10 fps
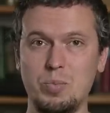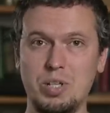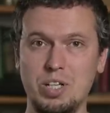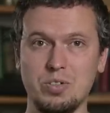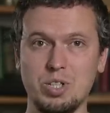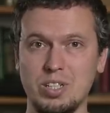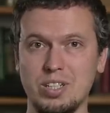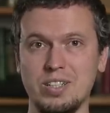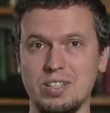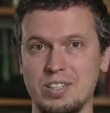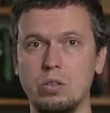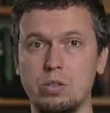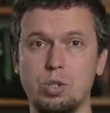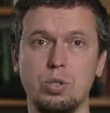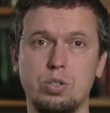померевшая.
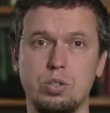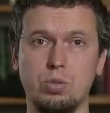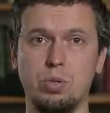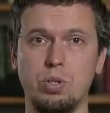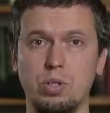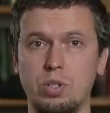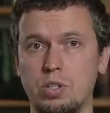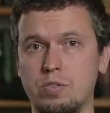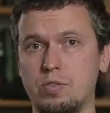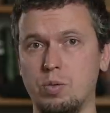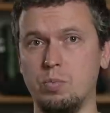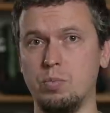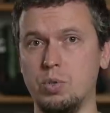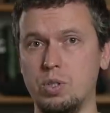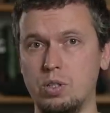Началась история EFM
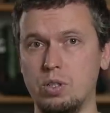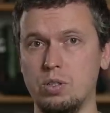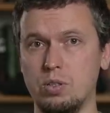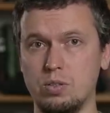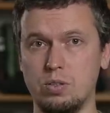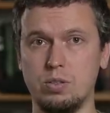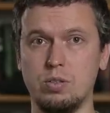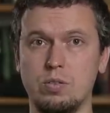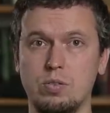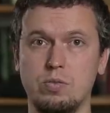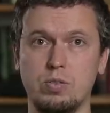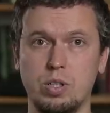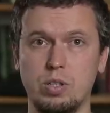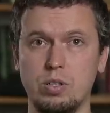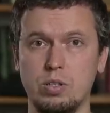Bayonetta с э,
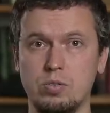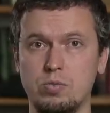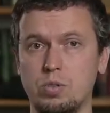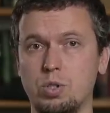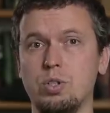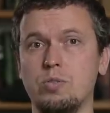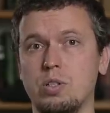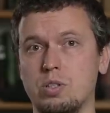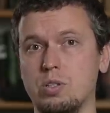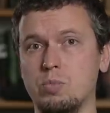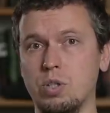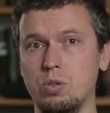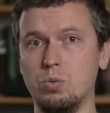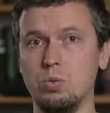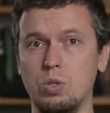выхода в 2012
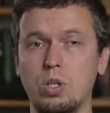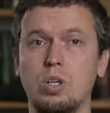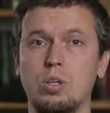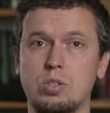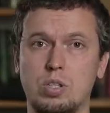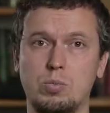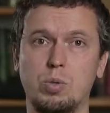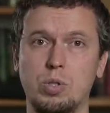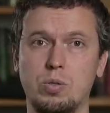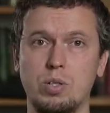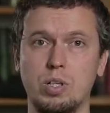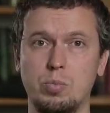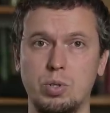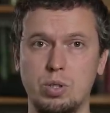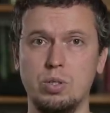году самой первой
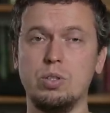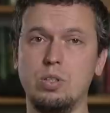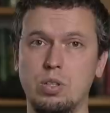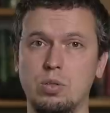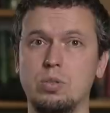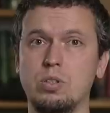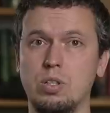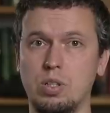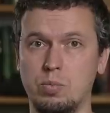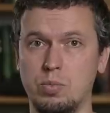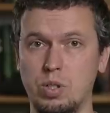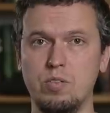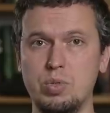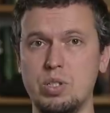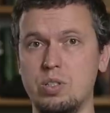камеры EOS M.
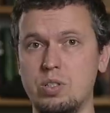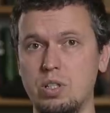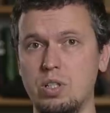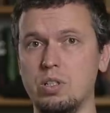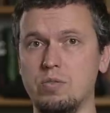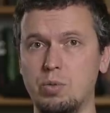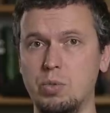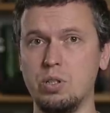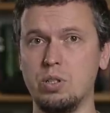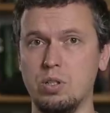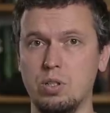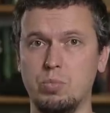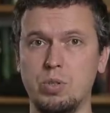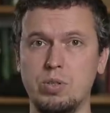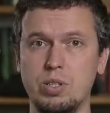Вместе с ней
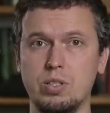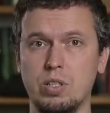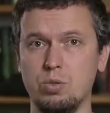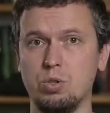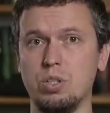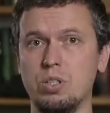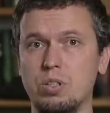одновременно появились сразу же и